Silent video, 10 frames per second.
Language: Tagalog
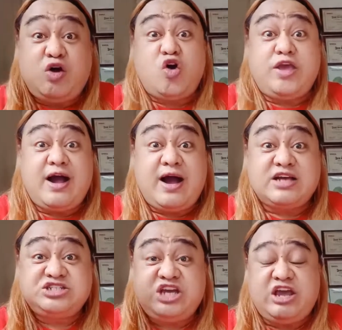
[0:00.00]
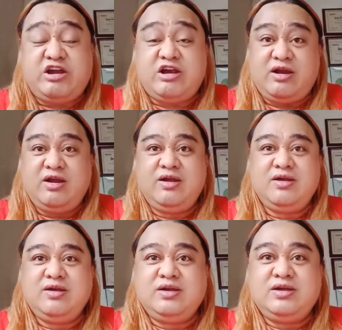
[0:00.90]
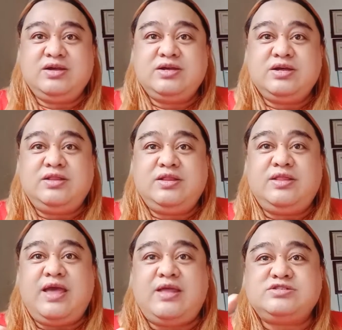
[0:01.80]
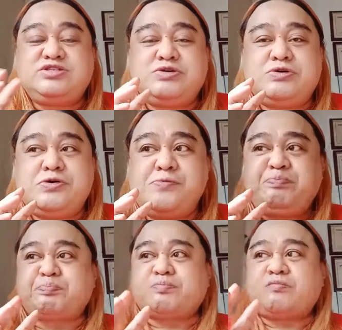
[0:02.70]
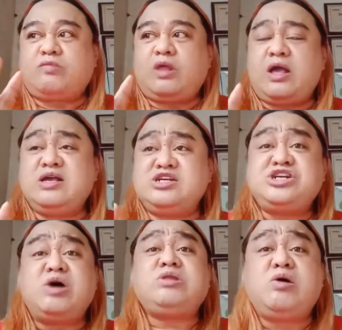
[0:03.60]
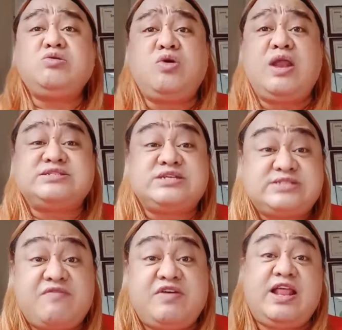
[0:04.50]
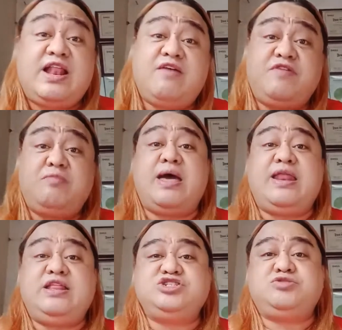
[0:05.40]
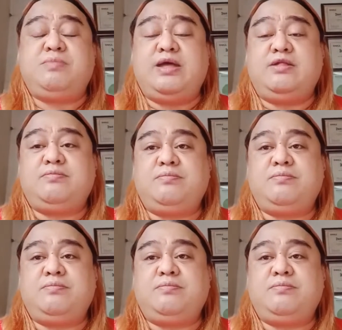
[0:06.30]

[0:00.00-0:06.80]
Koyang Cashier. Then, so, shout out ko lang sa 7-Eleven management.